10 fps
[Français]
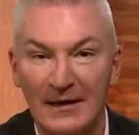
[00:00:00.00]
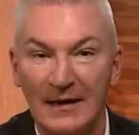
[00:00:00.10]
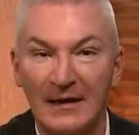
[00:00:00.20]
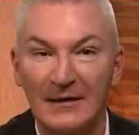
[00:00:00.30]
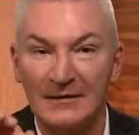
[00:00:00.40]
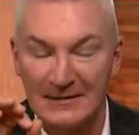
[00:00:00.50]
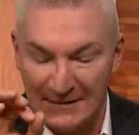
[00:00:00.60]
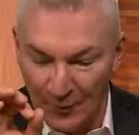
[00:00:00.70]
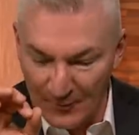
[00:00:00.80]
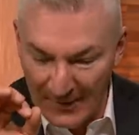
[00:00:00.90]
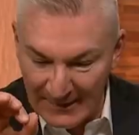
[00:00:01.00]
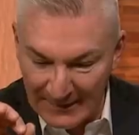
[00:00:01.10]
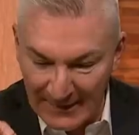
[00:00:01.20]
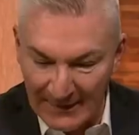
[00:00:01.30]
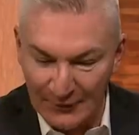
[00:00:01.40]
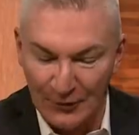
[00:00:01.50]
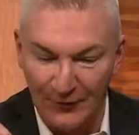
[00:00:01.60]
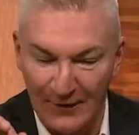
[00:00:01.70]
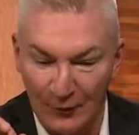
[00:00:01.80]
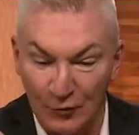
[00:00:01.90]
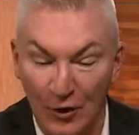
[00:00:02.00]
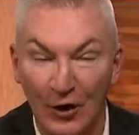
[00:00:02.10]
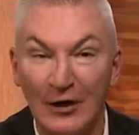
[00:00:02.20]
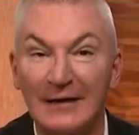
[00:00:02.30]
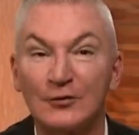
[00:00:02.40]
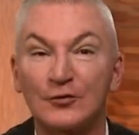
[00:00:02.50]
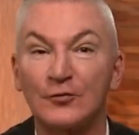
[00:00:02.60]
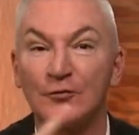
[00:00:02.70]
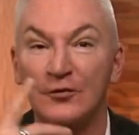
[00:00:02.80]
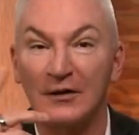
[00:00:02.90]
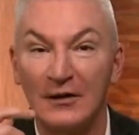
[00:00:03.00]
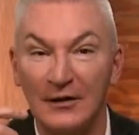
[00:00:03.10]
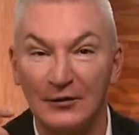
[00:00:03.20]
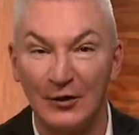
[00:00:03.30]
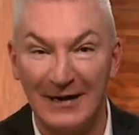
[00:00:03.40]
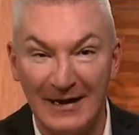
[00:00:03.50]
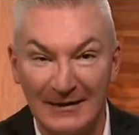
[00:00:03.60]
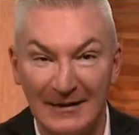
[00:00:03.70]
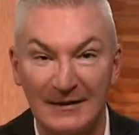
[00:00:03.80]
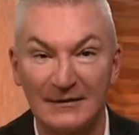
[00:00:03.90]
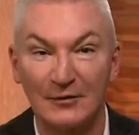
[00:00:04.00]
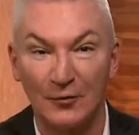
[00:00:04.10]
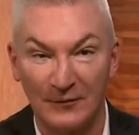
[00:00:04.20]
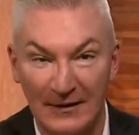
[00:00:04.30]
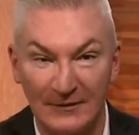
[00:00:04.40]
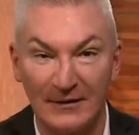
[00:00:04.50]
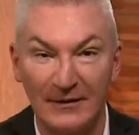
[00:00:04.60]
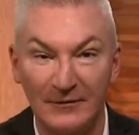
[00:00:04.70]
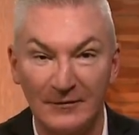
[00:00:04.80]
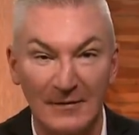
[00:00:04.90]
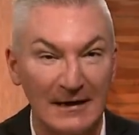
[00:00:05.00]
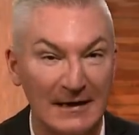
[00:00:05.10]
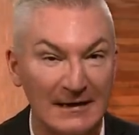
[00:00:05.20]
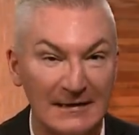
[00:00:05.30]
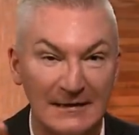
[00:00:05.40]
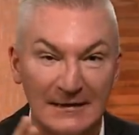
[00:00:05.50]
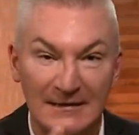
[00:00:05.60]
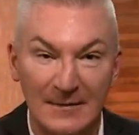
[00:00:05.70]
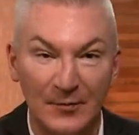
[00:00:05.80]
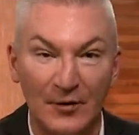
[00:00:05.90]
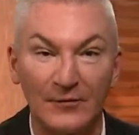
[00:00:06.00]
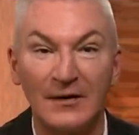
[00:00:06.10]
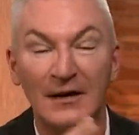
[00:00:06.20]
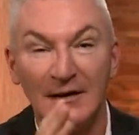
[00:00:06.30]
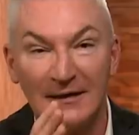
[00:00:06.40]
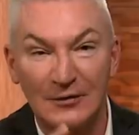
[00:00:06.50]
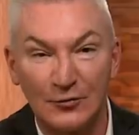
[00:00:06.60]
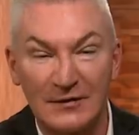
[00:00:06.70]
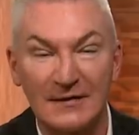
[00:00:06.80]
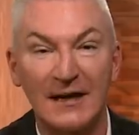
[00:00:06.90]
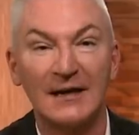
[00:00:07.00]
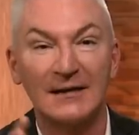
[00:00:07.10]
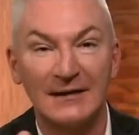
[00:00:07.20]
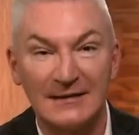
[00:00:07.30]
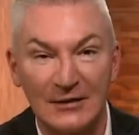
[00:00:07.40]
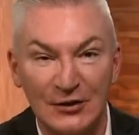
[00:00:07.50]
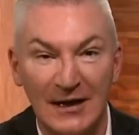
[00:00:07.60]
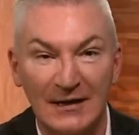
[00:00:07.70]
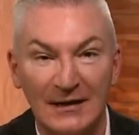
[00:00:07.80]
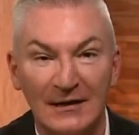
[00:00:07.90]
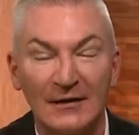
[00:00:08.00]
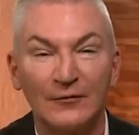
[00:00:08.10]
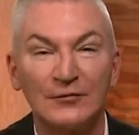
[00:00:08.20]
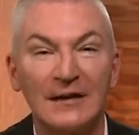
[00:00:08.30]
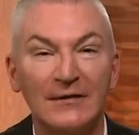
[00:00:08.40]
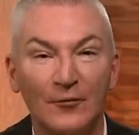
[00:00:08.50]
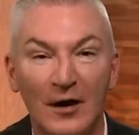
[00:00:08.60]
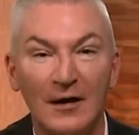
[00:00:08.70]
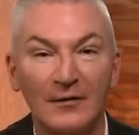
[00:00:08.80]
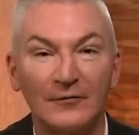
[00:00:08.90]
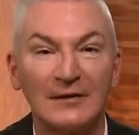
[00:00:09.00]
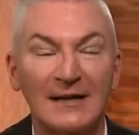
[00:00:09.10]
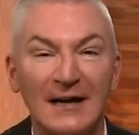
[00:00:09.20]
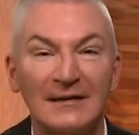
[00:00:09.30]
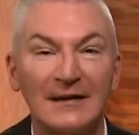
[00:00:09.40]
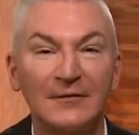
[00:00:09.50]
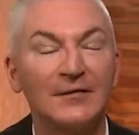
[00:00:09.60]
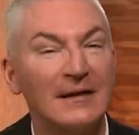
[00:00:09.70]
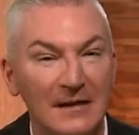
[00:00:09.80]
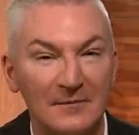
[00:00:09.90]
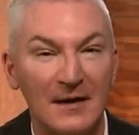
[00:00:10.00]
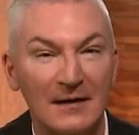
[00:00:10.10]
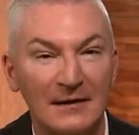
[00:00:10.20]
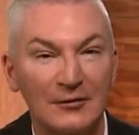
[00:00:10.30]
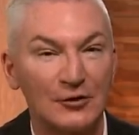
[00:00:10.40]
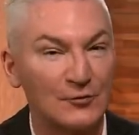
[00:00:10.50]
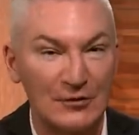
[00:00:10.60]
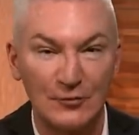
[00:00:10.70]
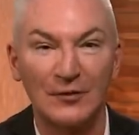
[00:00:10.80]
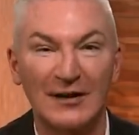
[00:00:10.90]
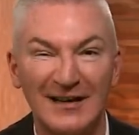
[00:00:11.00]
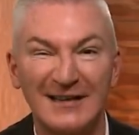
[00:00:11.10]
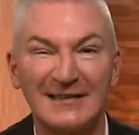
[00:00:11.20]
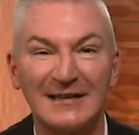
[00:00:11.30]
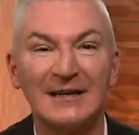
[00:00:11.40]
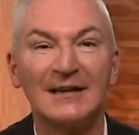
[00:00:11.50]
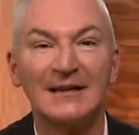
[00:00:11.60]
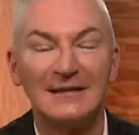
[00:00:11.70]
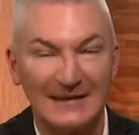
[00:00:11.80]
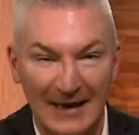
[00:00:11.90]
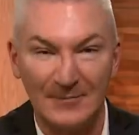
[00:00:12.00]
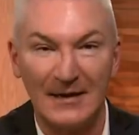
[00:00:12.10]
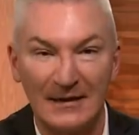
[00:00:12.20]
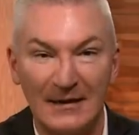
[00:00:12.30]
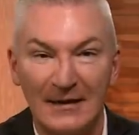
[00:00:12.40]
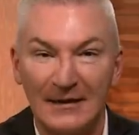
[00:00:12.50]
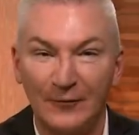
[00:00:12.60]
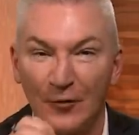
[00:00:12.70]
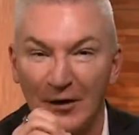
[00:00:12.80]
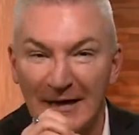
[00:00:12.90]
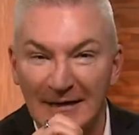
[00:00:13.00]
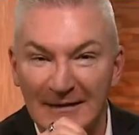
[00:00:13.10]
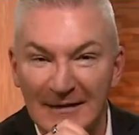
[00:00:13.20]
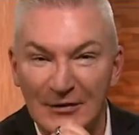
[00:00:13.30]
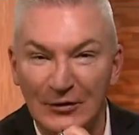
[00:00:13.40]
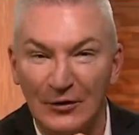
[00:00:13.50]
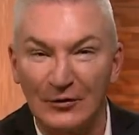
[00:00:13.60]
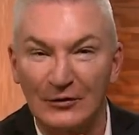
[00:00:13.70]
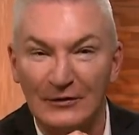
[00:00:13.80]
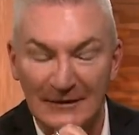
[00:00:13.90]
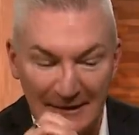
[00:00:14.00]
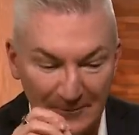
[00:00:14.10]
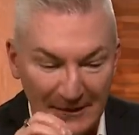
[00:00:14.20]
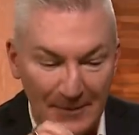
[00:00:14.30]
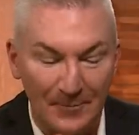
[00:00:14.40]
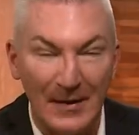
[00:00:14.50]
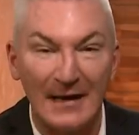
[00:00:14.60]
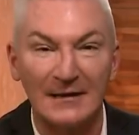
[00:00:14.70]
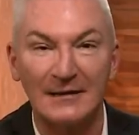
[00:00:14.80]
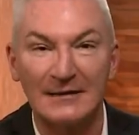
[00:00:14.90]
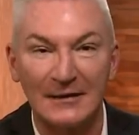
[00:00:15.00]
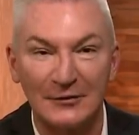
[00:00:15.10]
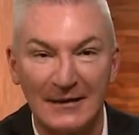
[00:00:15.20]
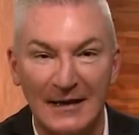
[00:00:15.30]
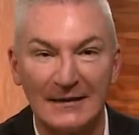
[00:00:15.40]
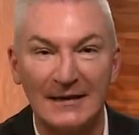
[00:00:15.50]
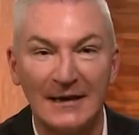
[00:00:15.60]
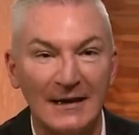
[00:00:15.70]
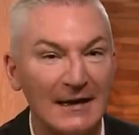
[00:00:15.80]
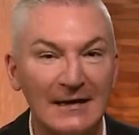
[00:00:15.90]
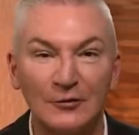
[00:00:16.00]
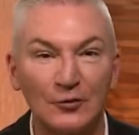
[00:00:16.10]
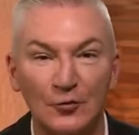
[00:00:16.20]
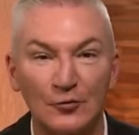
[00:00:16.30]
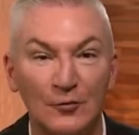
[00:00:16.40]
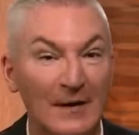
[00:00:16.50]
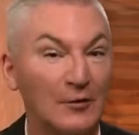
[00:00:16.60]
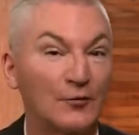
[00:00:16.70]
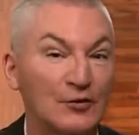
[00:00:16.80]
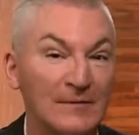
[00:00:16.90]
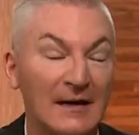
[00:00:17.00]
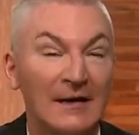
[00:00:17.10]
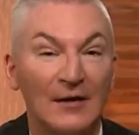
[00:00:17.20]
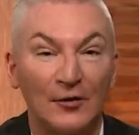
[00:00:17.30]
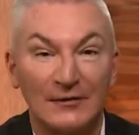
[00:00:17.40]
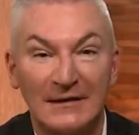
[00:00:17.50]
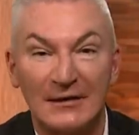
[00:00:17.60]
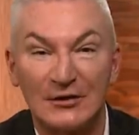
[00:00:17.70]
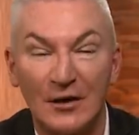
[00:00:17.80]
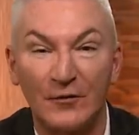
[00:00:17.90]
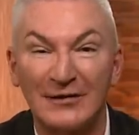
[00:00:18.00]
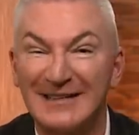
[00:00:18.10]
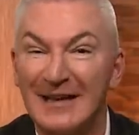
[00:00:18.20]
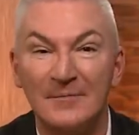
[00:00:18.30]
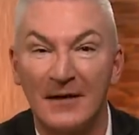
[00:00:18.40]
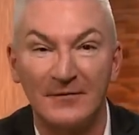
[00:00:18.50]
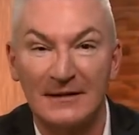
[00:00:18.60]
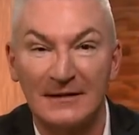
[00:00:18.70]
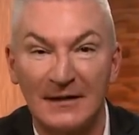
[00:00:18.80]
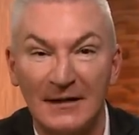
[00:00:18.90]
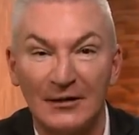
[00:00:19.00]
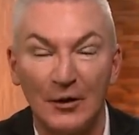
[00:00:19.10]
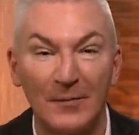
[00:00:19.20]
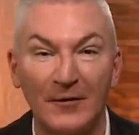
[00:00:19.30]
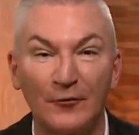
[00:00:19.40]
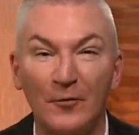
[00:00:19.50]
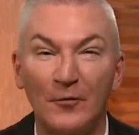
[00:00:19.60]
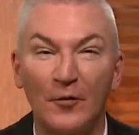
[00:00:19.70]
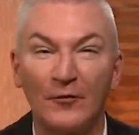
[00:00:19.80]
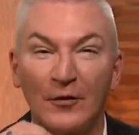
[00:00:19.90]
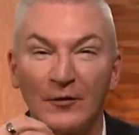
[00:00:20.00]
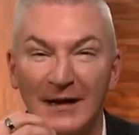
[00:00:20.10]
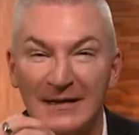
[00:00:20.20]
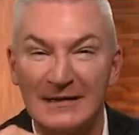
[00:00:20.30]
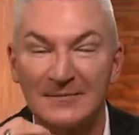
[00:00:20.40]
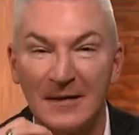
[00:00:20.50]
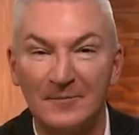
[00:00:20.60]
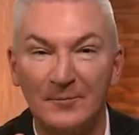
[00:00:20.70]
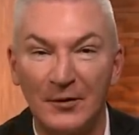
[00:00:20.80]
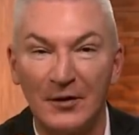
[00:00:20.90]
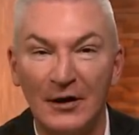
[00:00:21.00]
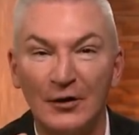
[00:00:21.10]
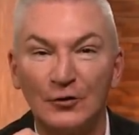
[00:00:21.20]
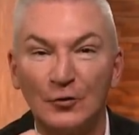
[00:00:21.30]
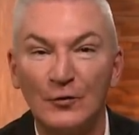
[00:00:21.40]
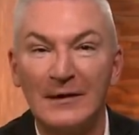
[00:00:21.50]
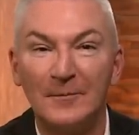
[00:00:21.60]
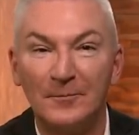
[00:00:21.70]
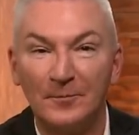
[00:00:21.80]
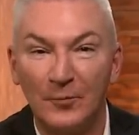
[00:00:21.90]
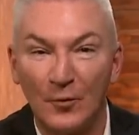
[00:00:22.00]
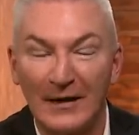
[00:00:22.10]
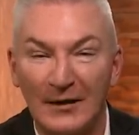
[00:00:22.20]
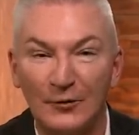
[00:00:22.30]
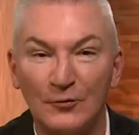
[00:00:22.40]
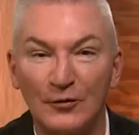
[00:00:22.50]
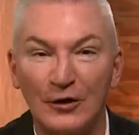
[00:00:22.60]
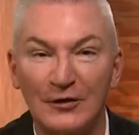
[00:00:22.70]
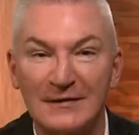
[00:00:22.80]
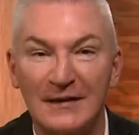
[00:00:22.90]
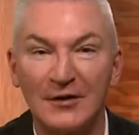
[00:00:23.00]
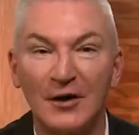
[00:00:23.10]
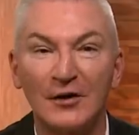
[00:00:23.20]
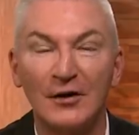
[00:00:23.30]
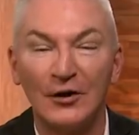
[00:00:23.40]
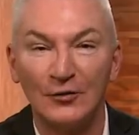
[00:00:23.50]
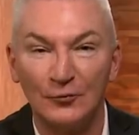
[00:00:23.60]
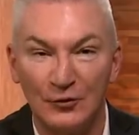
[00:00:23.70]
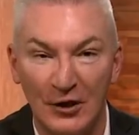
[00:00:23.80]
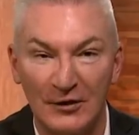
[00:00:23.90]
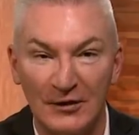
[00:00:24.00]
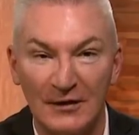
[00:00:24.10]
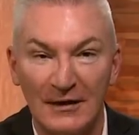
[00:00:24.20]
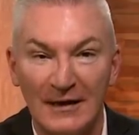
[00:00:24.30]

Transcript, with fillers: Et si on le temps de faire une relecture de l'année qu'on vient de vivre, malgré les, épreuves, les succès, les échecs, vous allez voir votre année, finalement, je suis sûr qu'elle a été très belle. Il faut regarder ce qu'il y a des, perles dans notre année, et il y en a toujours. Malheureusement, on est des gens, on va tellement vite que parfois on ne réalise même pas tous les beaux cadeaux que le Seigneur nous donne.